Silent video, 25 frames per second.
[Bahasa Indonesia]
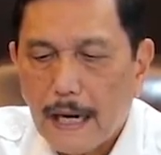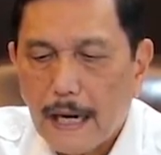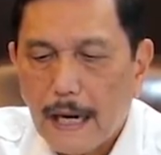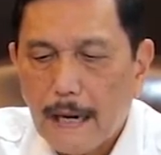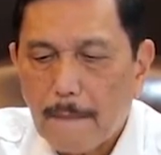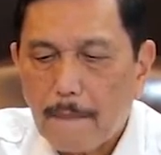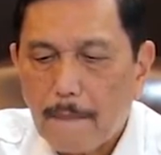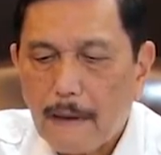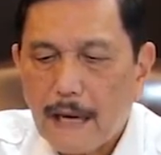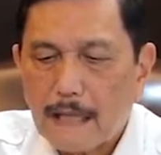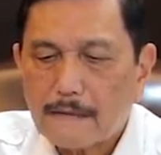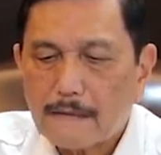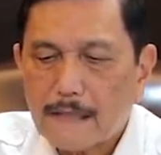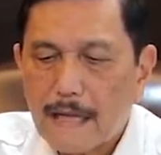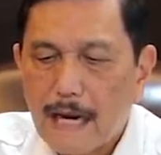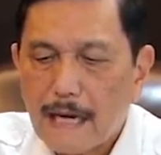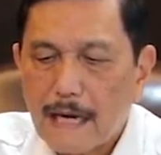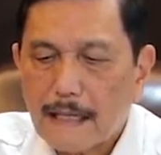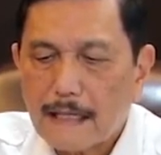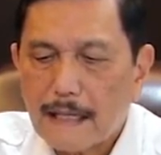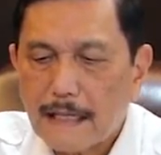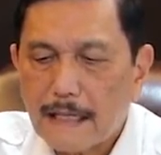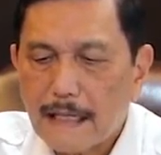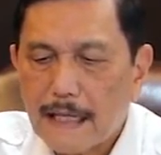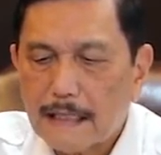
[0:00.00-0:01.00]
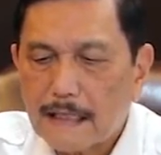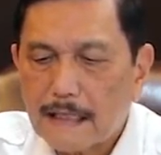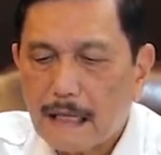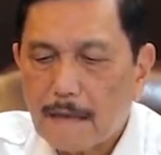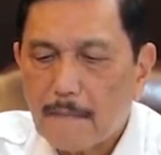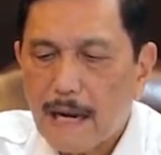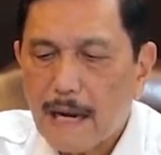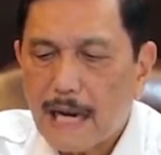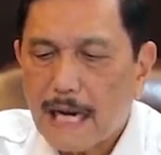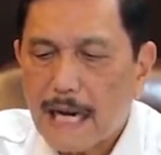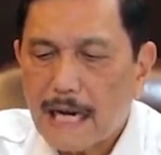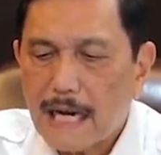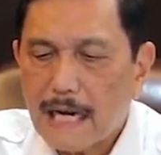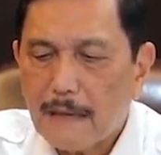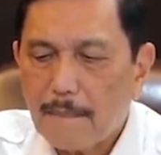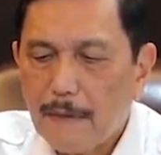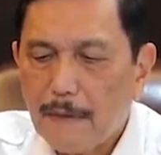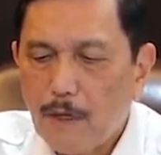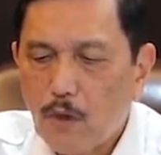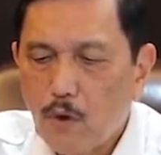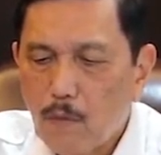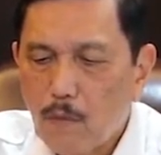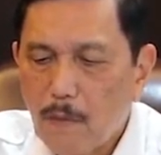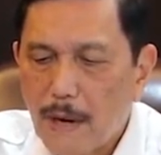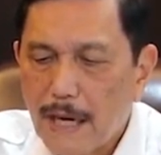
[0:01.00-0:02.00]
E. Pelaksanaan kegiatan
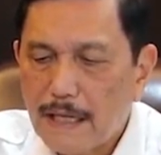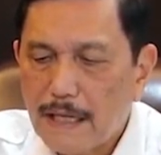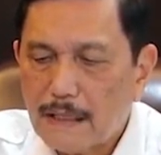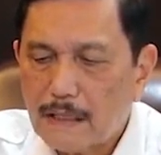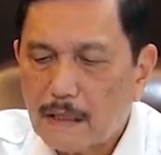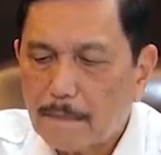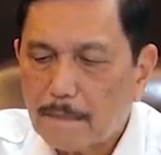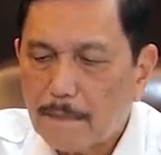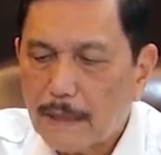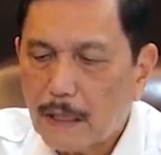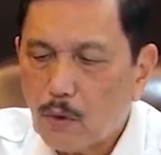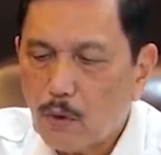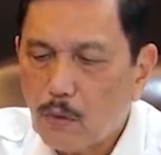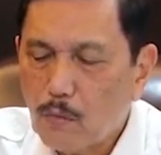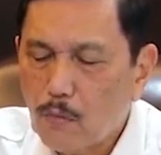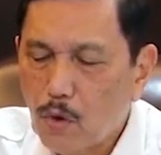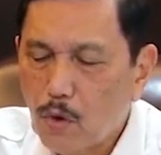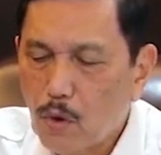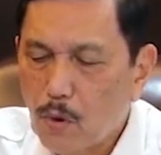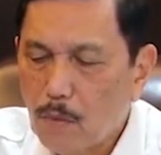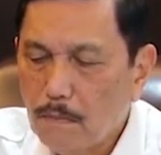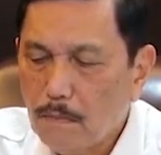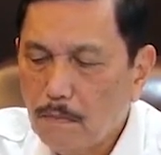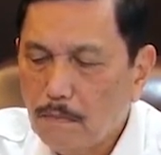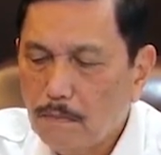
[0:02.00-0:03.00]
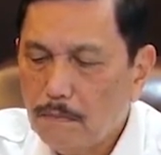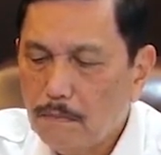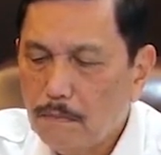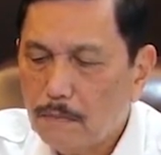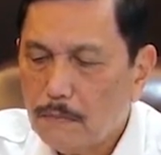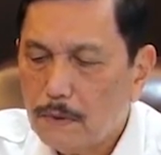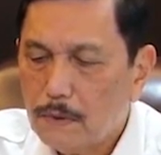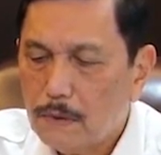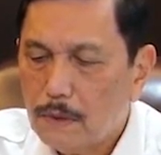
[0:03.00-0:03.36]
makan minuman di tempat umum,